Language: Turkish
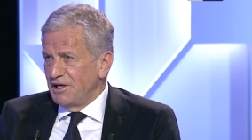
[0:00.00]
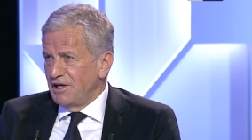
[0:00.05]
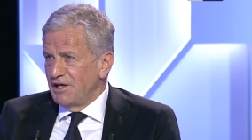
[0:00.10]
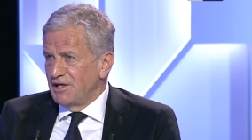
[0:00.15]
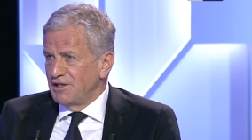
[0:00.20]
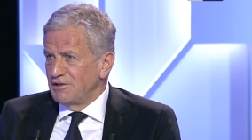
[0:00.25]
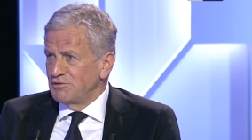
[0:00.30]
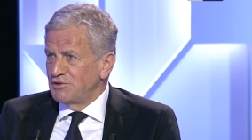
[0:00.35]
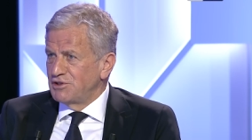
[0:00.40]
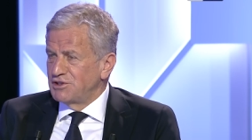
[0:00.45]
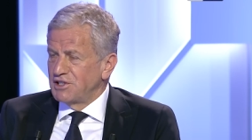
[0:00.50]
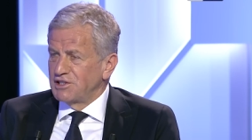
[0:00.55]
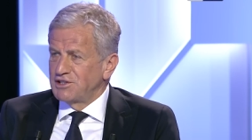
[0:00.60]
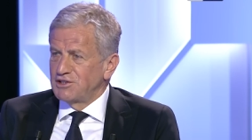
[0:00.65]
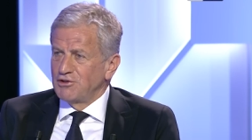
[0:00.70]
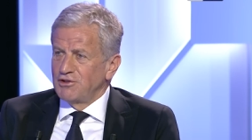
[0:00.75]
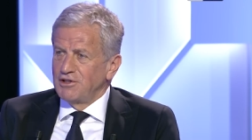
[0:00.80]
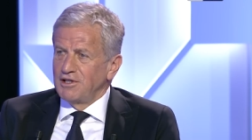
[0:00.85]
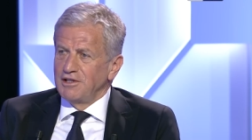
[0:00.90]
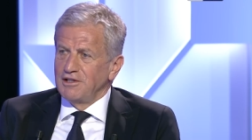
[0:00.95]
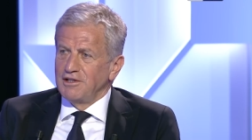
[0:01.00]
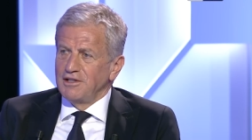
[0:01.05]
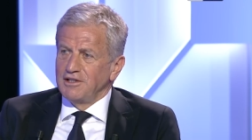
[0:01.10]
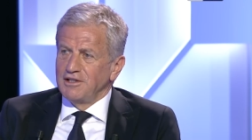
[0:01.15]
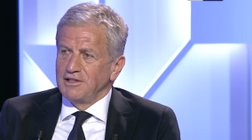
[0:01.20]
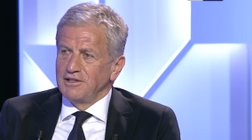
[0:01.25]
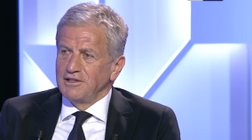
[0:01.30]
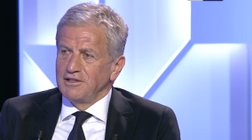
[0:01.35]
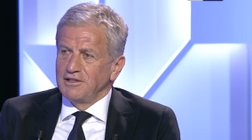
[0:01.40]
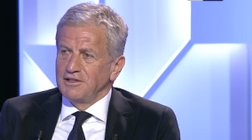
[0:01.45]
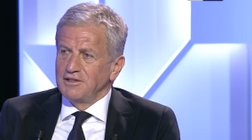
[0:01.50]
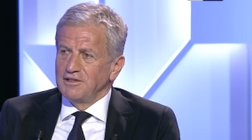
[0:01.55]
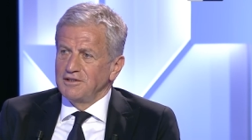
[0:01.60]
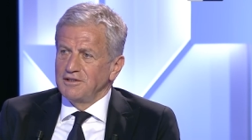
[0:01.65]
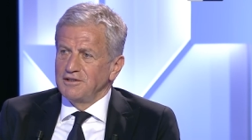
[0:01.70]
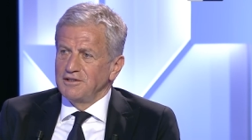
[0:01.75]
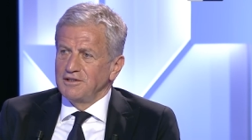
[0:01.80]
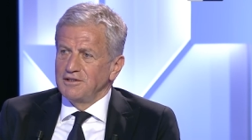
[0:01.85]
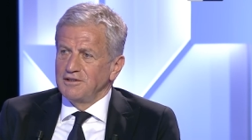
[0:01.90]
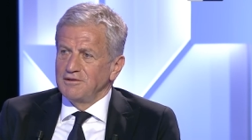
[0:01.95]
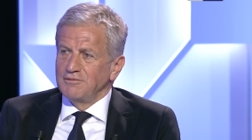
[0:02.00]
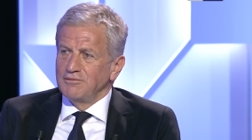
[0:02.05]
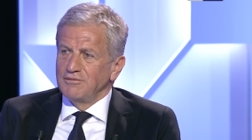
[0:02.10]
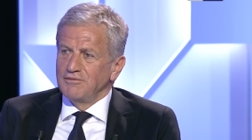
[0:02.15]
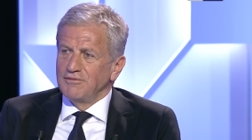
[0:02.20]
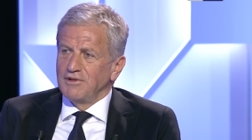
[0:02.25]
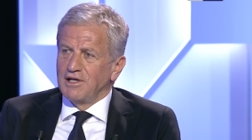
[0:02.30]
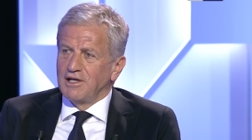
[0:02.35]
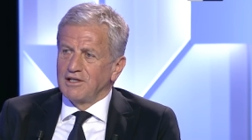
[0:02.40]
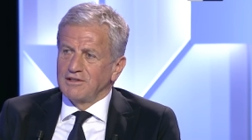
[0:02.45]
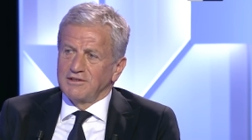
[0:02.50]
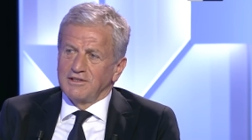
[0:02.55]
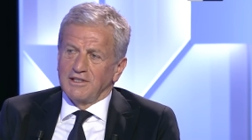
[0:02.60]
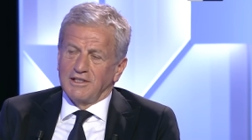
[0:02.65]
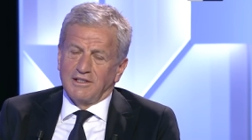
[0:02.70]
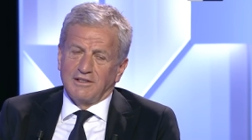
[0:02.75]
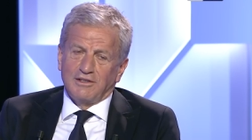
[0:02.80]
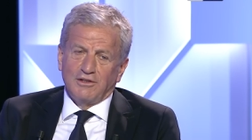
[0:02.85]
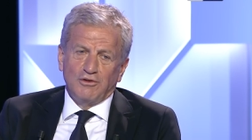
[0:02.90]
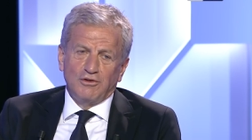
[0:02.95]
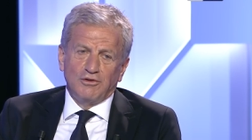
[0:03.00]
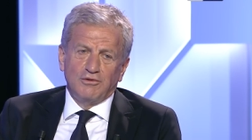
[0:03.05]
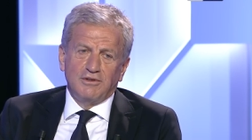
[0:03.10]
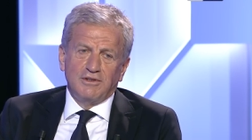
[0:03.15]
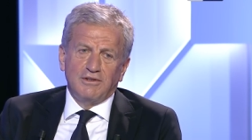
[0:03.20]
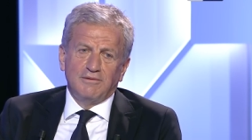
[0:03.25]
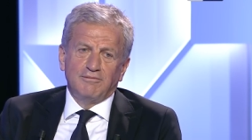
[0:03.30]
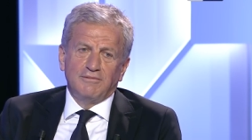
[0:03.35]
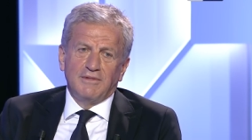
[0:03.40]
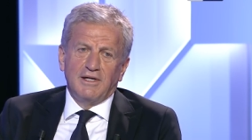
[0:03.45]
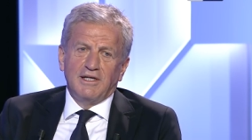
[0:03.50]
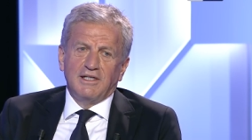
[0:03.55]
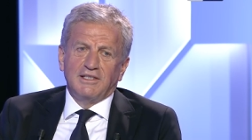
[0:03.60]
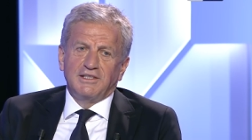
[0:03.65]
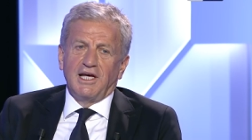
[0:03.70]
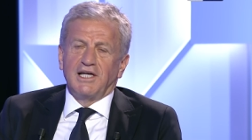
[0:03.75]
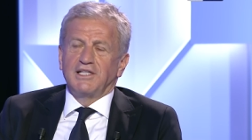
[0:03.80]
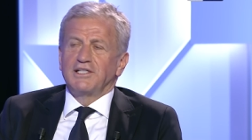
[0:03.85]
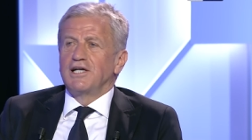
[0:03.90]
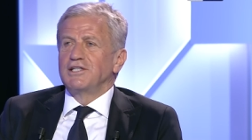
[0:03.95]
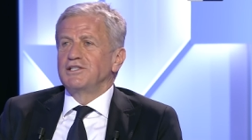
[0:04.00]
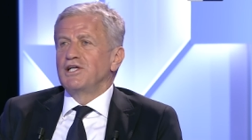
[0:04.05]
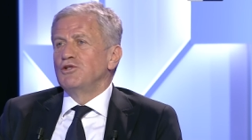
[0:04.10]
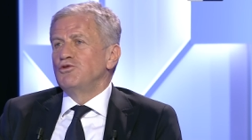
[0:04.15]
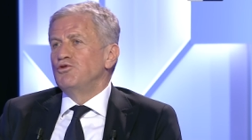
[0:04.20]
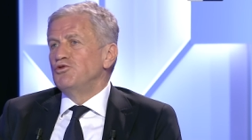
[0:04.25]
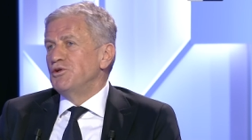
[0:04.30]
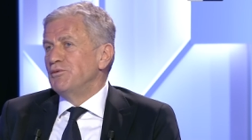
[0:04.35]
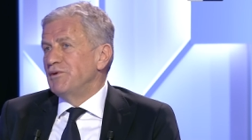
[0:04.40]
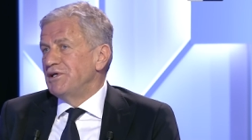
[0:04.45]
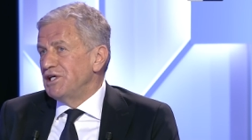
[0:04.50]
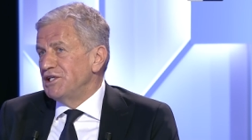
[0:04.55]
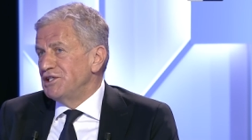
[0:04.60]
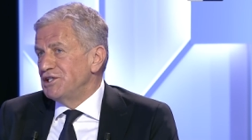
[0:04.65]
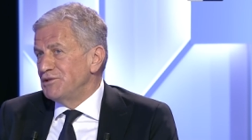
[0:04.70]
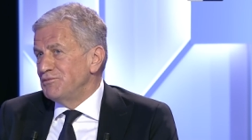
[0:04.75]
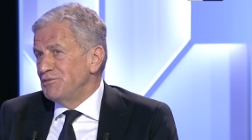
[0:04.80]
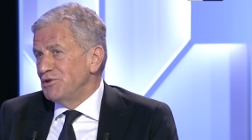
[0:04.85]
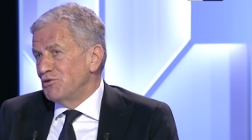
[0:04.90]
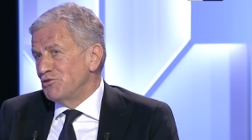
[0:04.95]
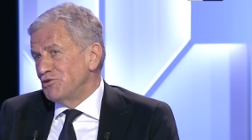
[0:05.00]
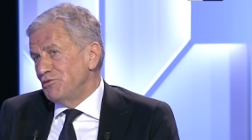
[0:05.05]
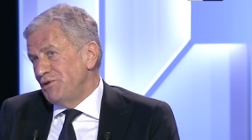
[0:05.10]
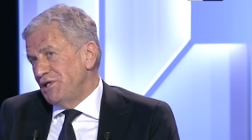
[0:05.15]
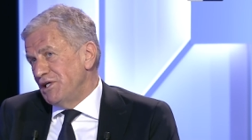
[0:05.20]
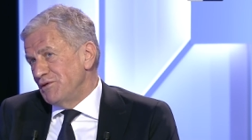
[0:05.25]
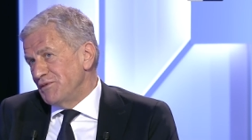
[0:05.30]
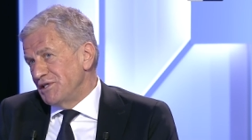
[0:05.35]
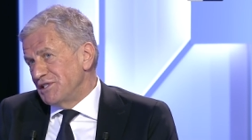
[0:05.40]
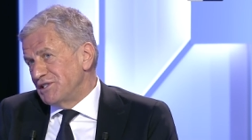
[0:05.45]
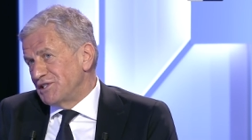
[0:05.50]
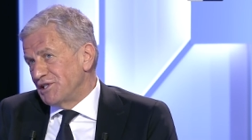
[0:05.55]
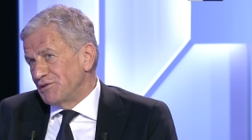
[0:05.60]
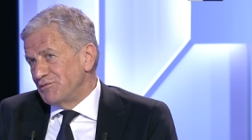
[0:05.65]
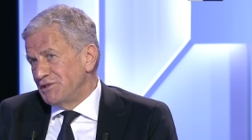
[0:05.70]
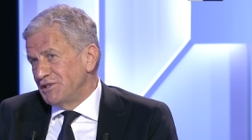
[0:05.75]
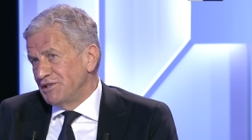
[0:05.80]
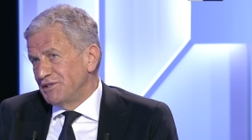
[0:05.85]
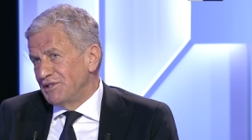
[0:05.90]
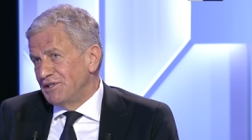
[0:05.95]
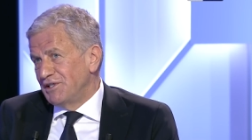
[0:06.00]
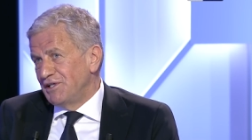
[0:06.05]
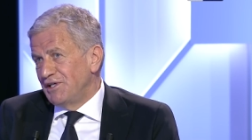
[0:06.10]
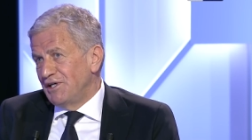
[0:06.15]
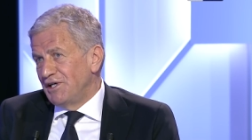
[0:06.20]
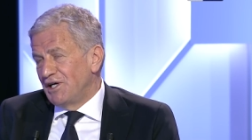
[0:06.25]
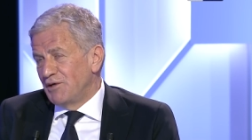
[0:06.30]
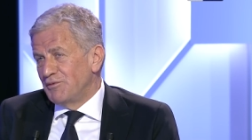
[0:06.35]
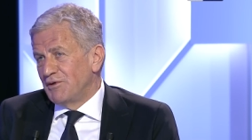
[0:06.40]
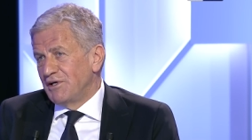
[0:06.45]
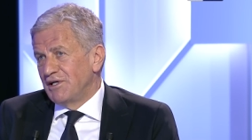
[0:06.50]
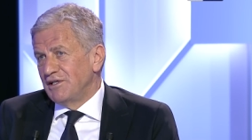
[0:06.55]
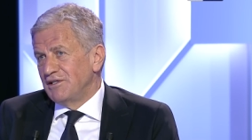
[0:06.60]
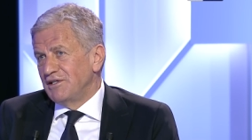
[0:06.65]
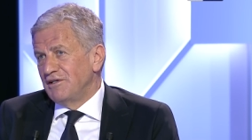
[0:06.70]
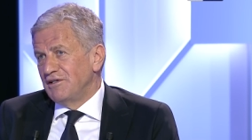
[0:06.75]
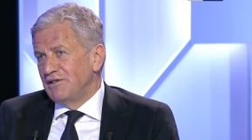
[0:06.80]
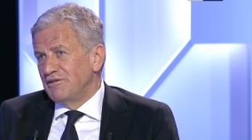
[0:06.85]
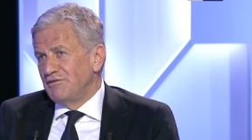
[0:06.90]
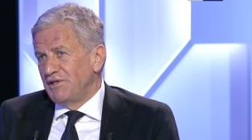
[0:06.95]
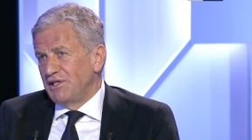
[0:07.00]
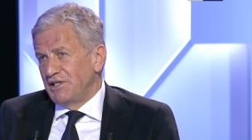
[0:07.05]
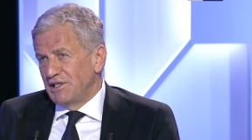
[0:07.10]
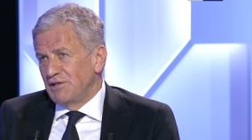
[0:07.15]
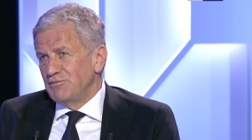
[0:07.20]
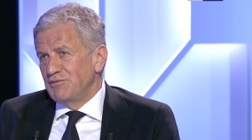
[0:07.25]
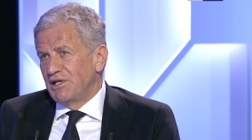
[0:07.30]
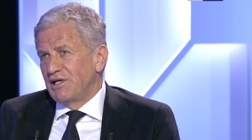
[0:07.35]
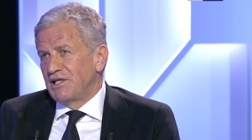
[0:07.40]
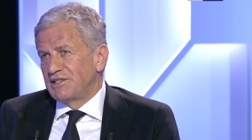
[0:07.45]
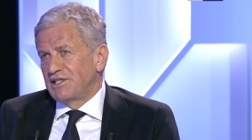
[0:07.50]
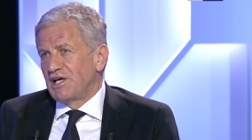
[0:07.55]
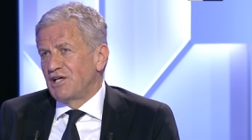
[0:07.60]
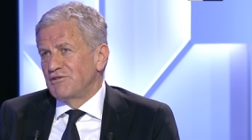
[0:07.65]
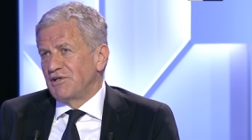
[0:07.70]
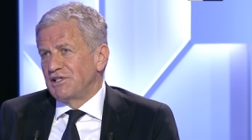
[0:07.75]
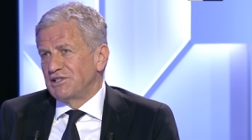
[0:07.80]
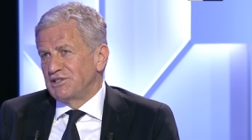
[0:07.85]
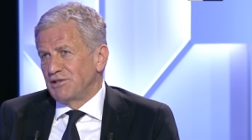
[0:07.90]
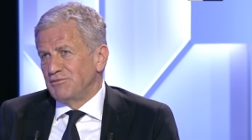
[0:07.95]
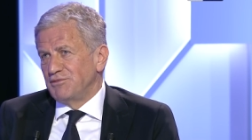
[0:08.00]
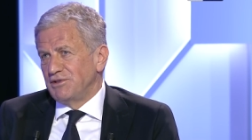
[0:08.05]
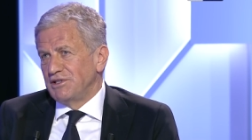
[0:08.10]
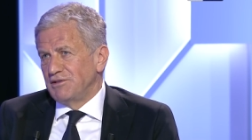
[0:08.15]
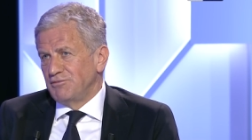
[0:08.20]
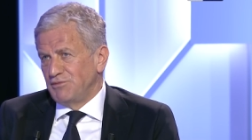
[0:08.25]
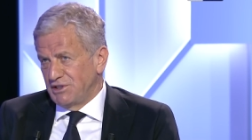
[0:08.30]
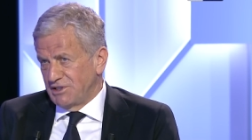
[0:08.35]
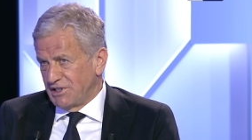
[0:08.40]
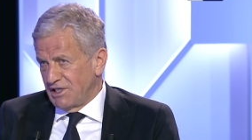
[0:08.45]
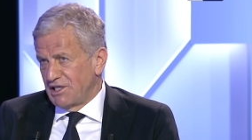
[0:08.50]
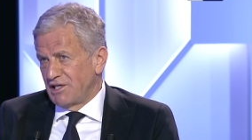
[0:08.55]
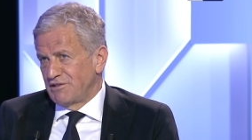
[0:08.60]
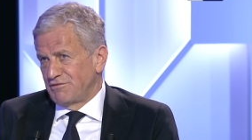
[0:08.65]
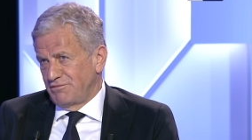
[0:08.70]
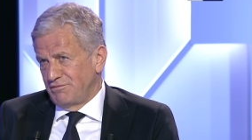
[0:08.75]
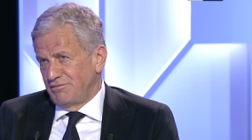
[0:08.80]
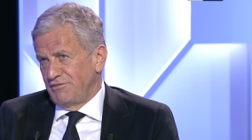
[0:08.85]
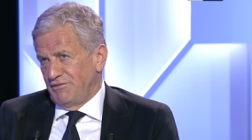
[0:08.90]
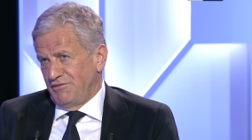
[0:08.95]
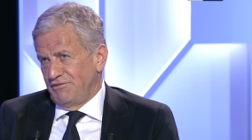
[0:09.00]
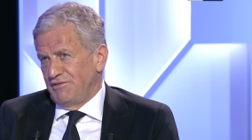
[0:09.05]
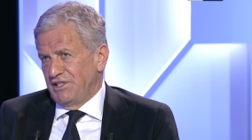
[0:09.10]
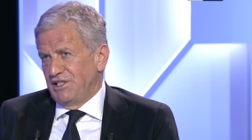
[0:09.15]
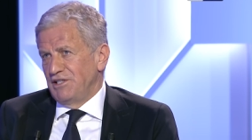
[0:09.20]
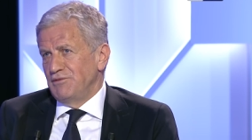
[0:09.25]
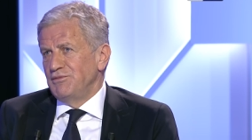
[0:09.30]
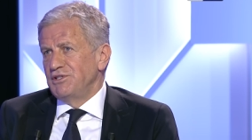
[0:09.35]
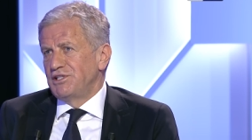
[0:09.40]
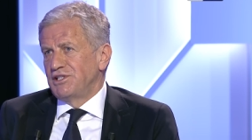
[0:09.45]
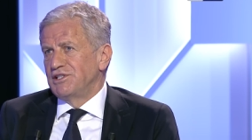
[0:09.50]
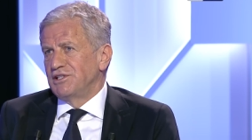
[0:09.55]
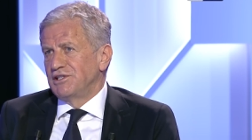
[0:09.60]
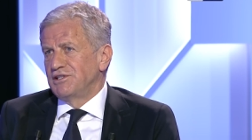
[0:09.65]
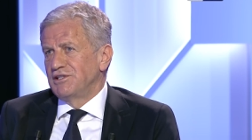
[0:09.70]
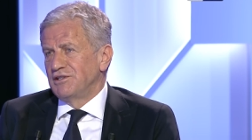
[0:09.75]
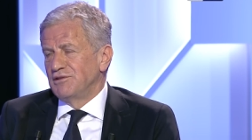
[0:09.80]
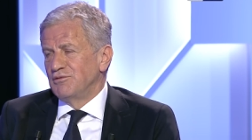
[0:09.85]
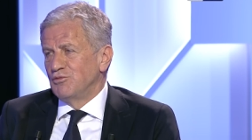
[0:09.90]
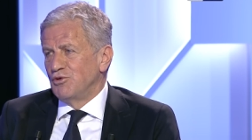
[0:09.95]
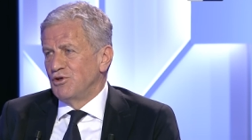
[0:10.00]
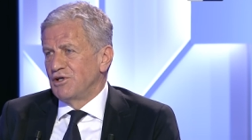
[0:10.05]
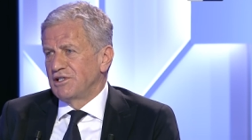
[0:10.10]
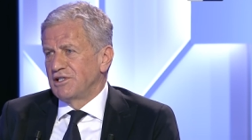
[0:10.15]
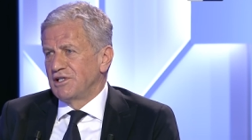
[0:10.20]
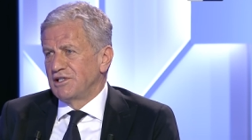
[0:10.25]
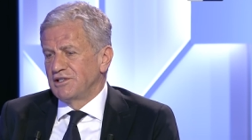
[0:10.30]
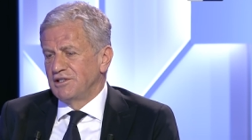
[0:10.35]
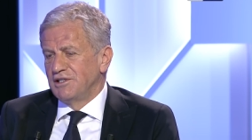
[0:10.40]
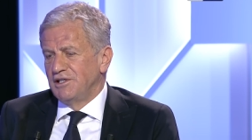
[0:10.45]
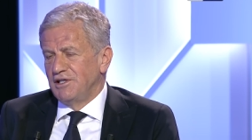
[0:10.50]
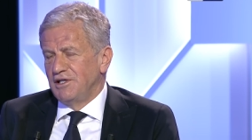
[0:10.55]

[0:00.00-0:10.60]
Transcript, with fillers: Yani e, kısa süre e, veyahut da tekrardan gündeme gelir mi onu bilemeyiz tabii. Ama e, verilen bir hasar var tabii. Bir zarar verilmiştir muhakkak.